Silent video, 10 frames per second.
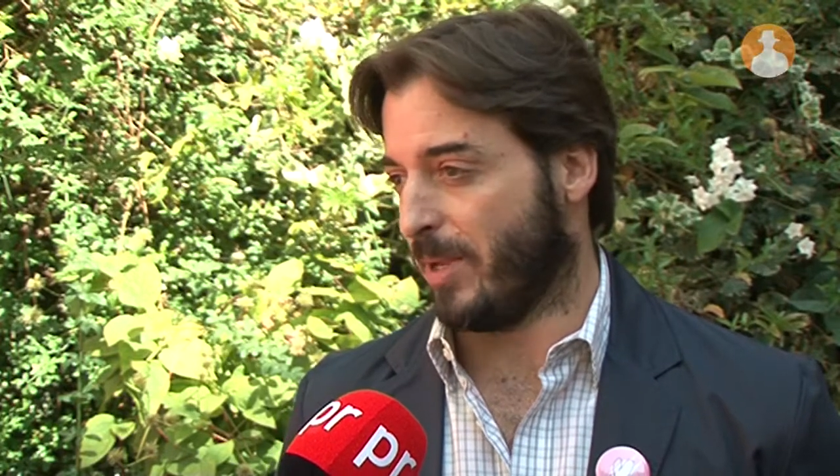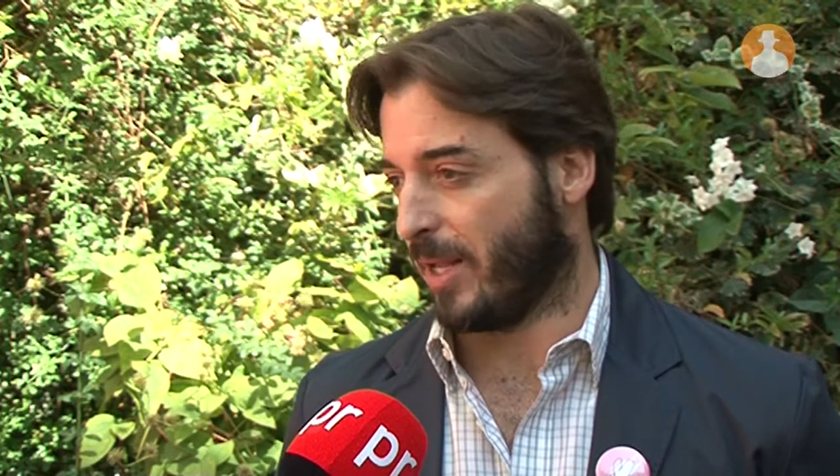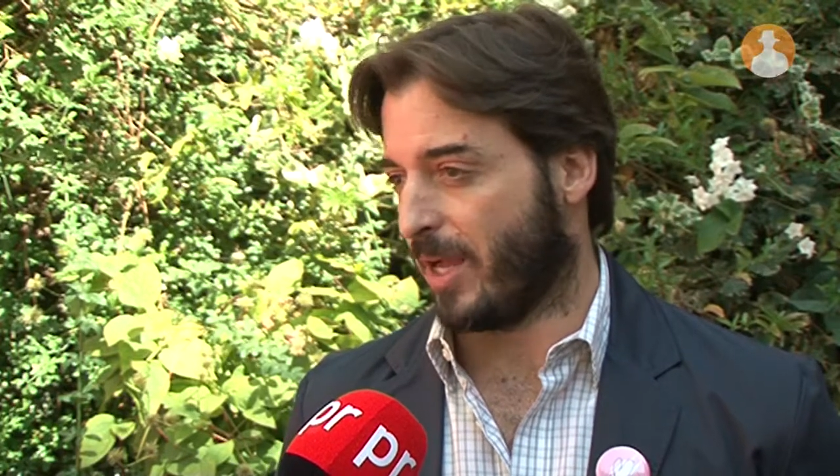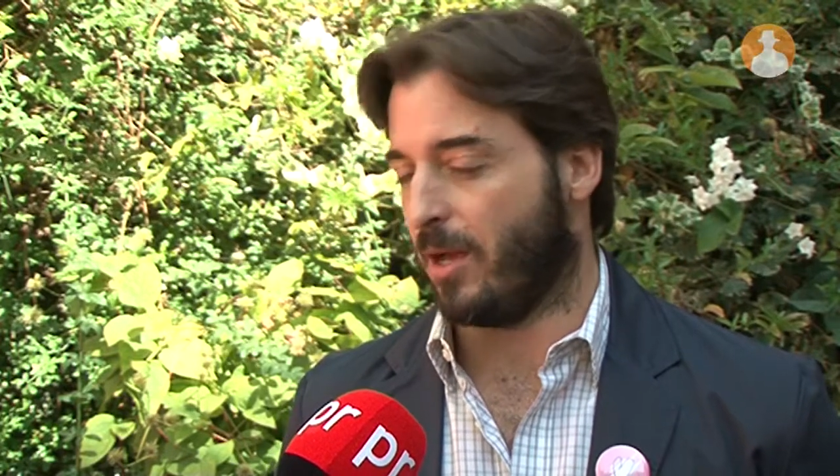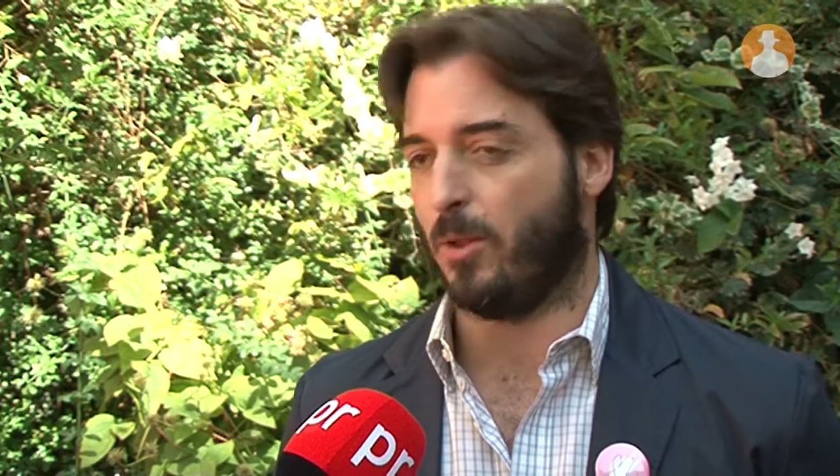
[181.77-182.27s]

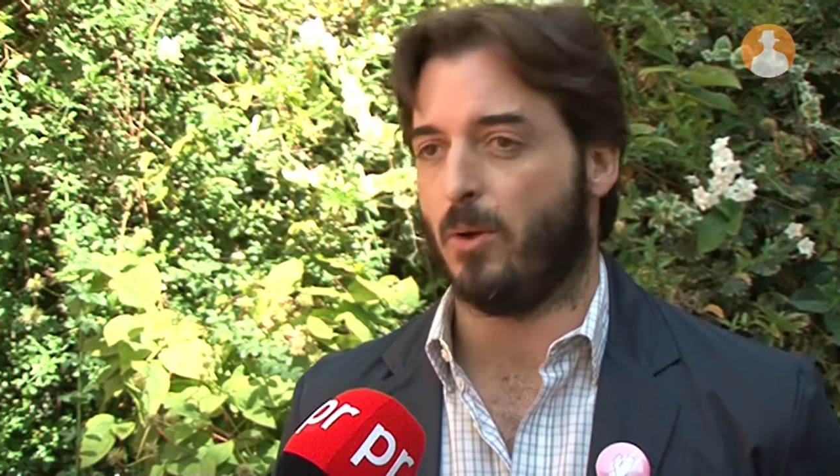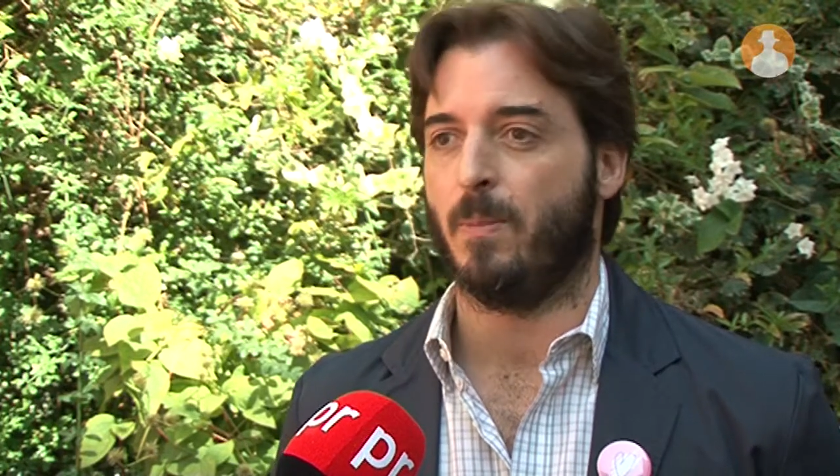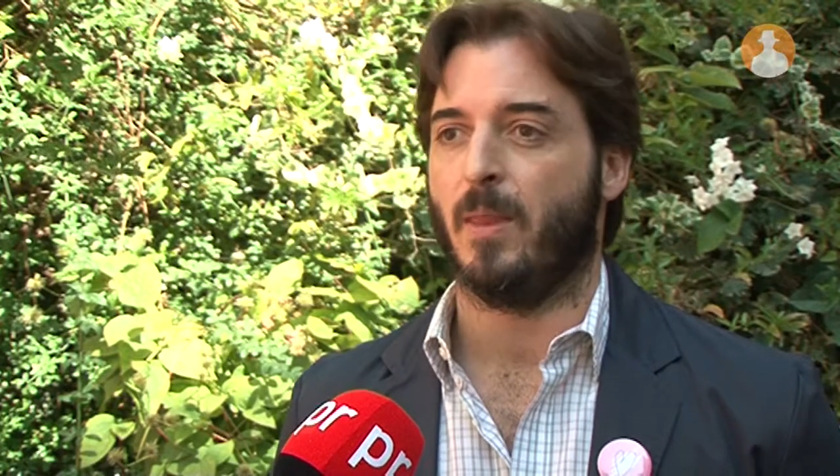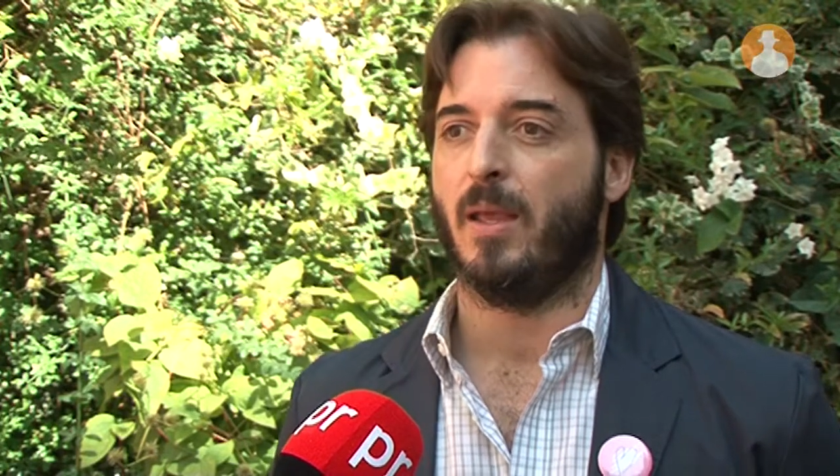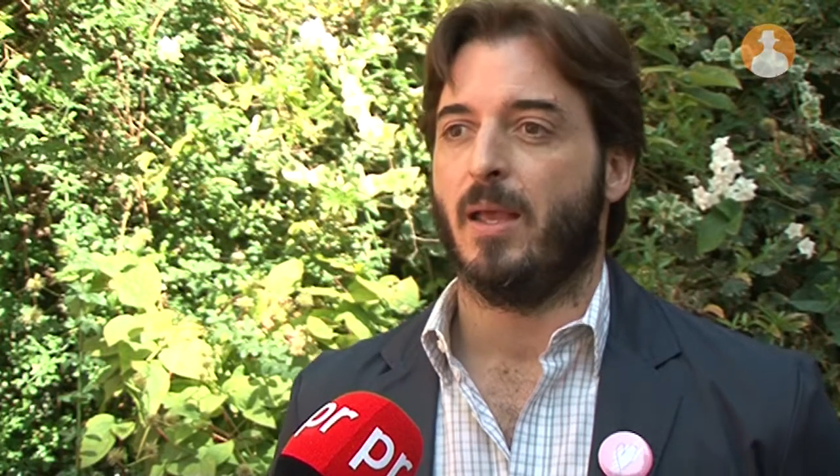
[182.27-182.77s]
mercado,
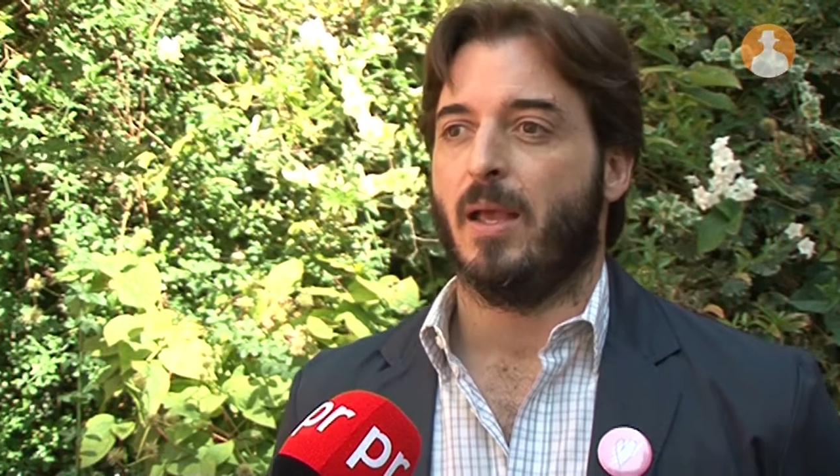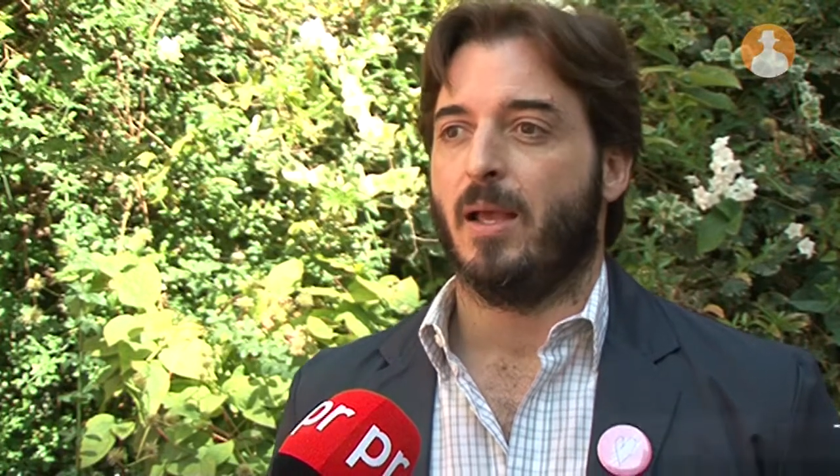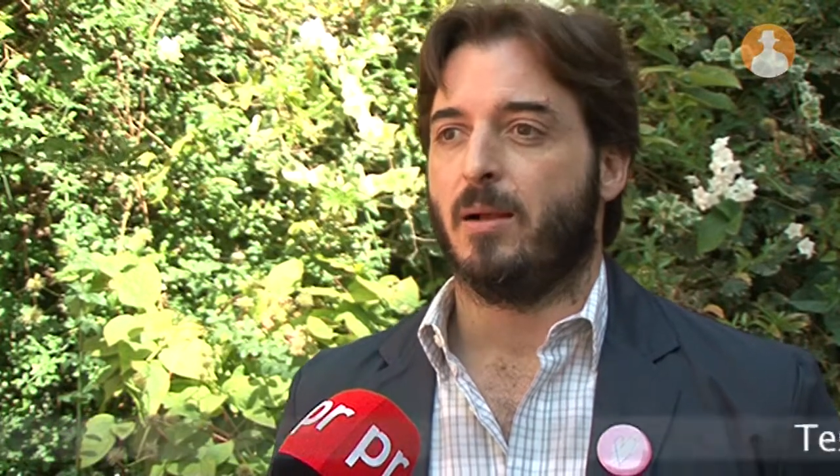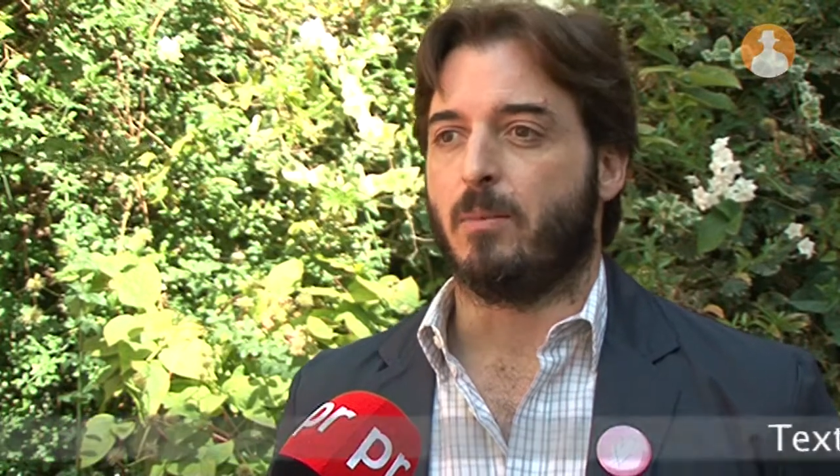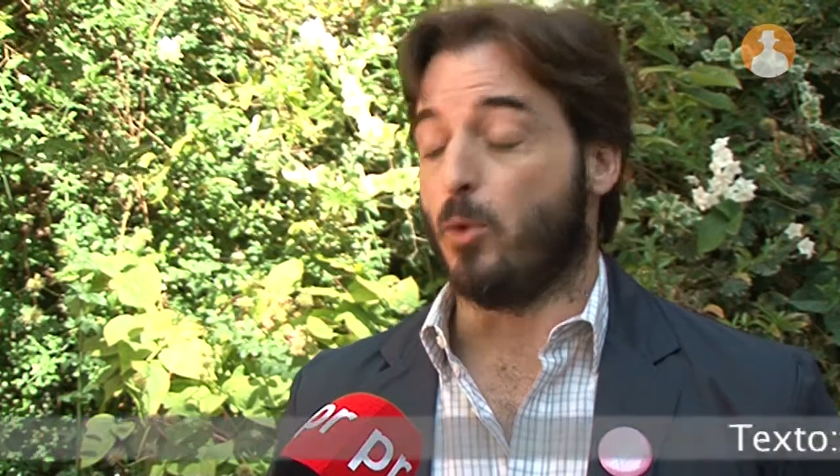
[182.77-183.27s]

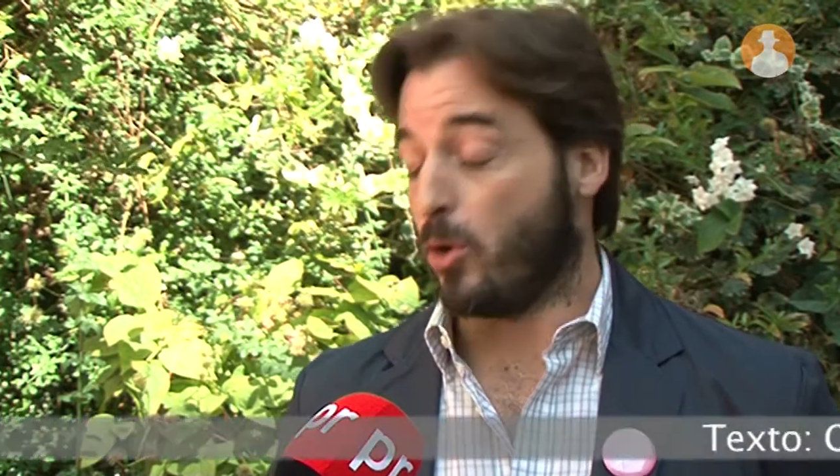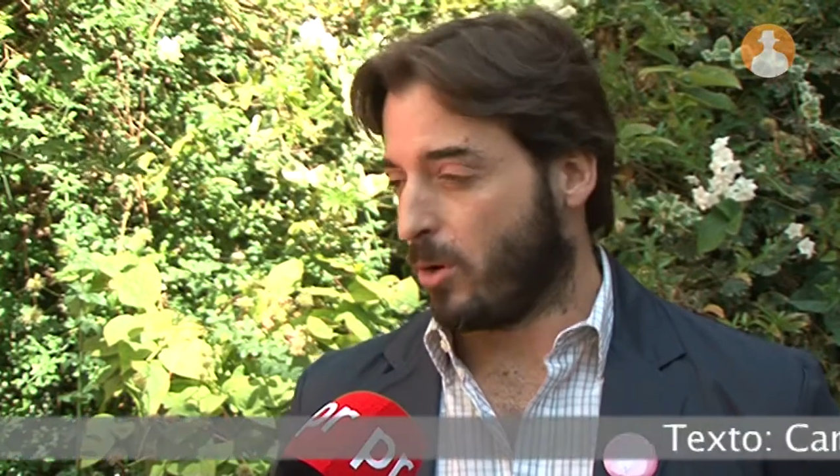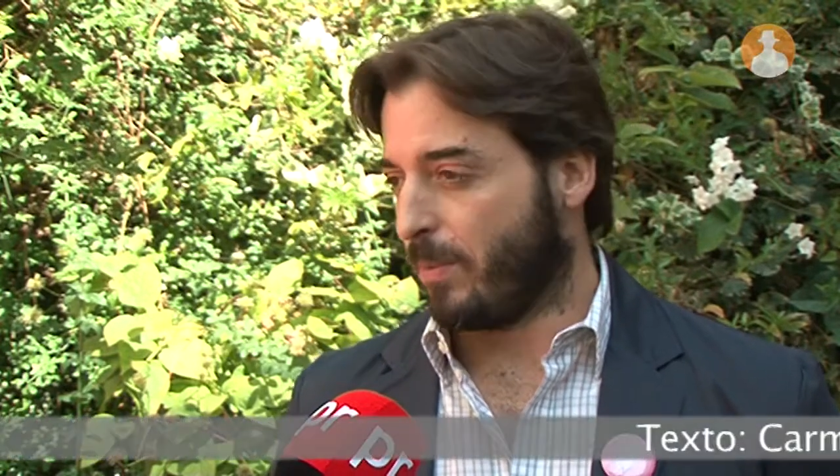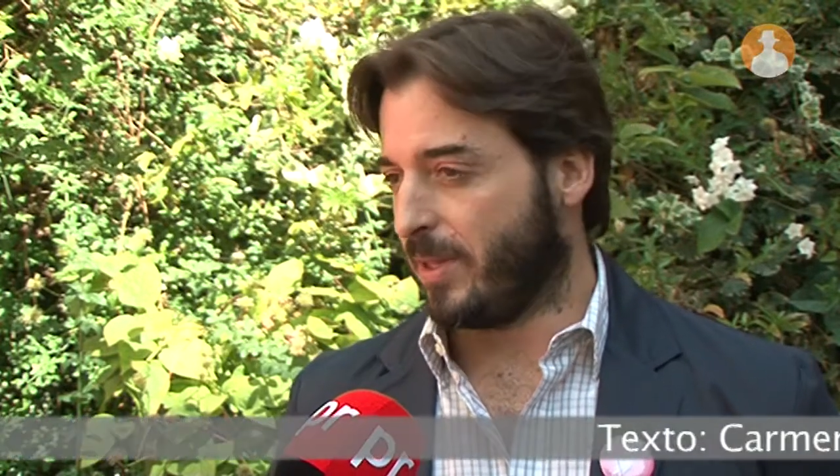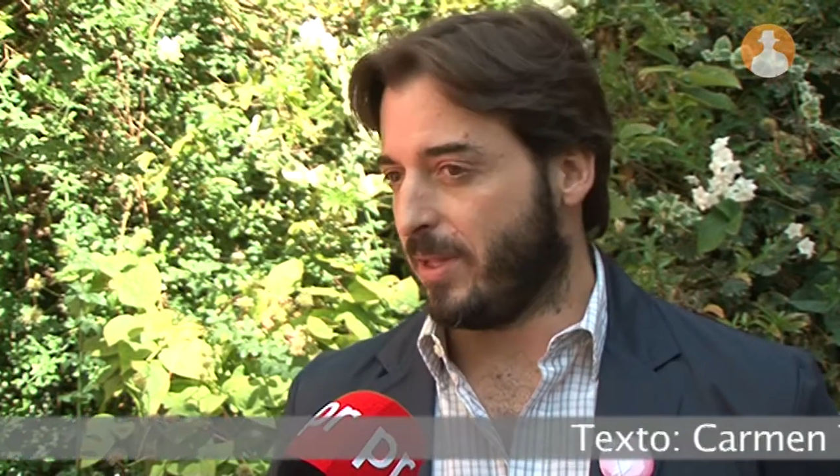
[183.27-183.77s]
muy
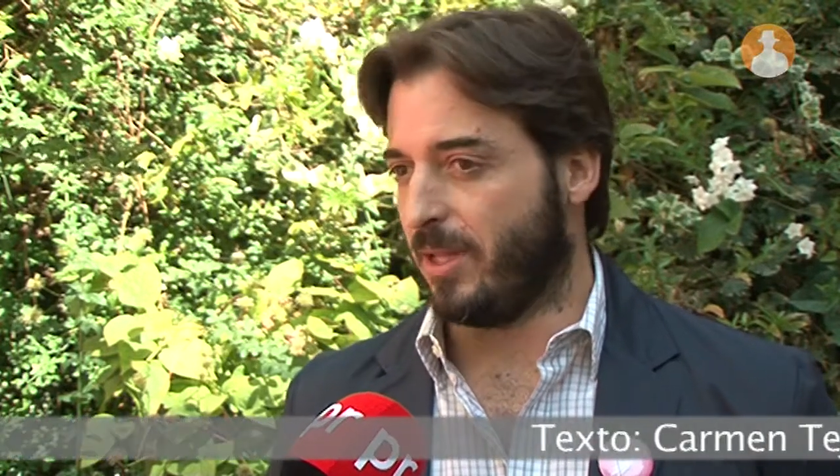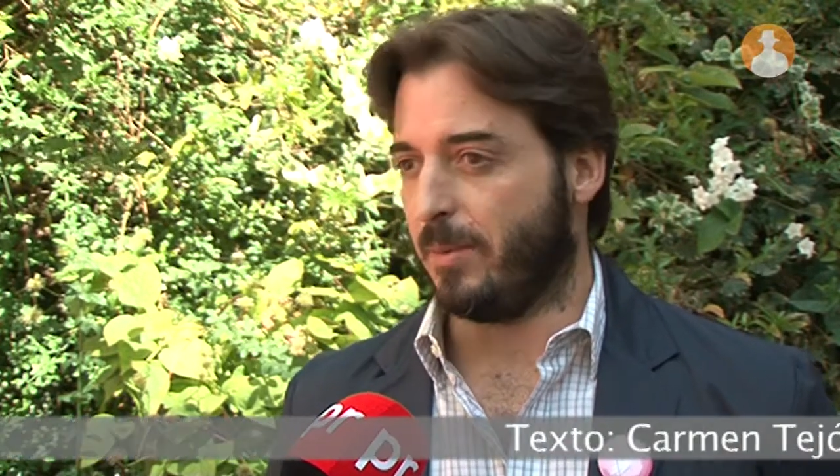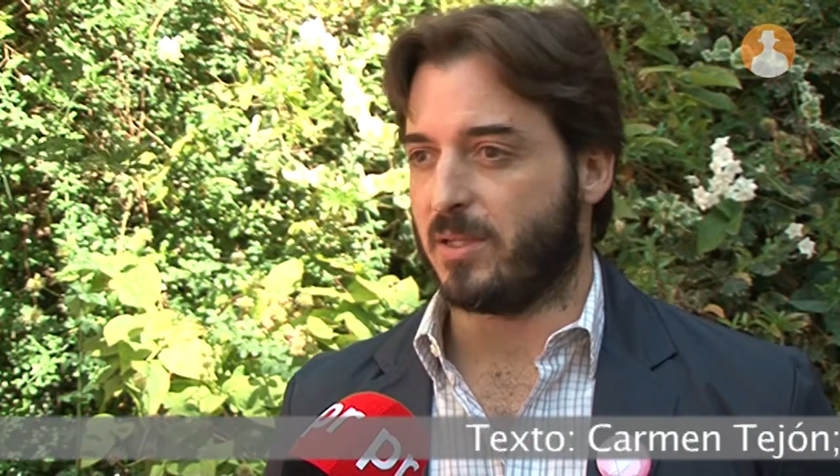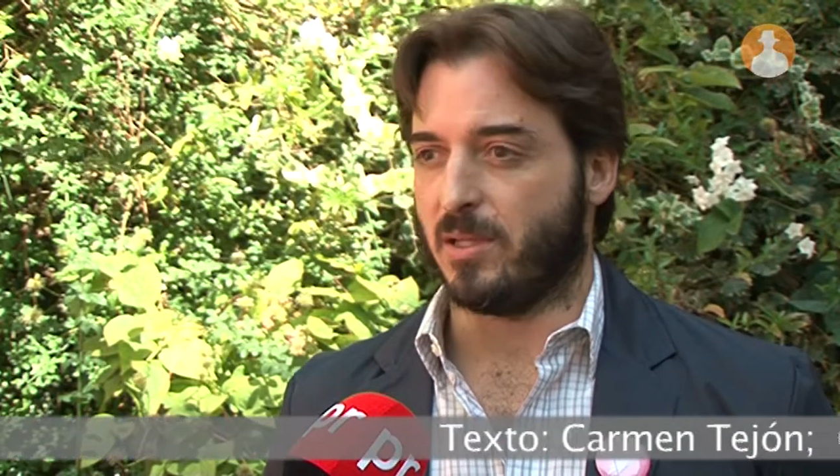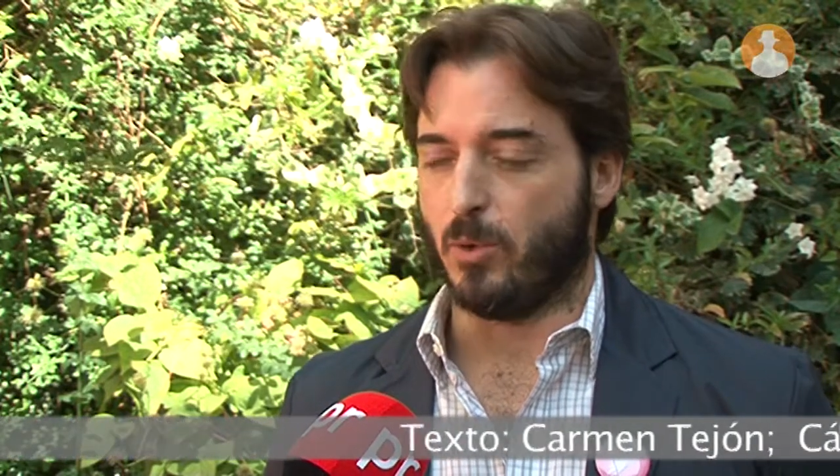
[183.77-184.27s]
competitivas